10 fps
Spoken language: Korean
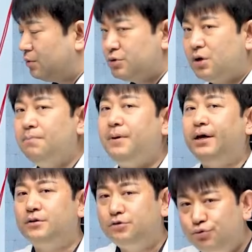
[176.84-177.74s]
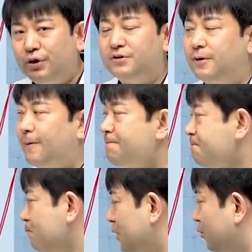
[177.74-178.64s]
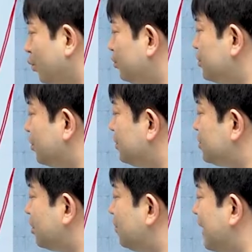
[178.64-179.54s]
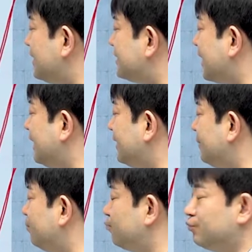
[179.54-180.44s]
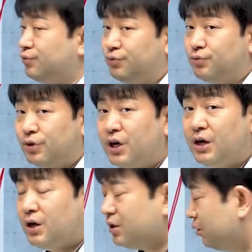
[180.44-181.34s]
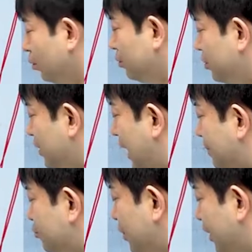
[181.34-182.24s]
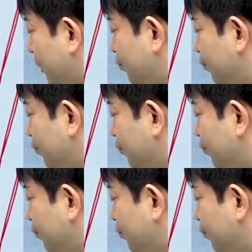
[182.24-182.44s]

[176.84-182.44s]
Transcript: 여러분 선배들 중에서 이거 노트 정리 정말 잘 된 분의 그 노트를 앞쪽에 이렇게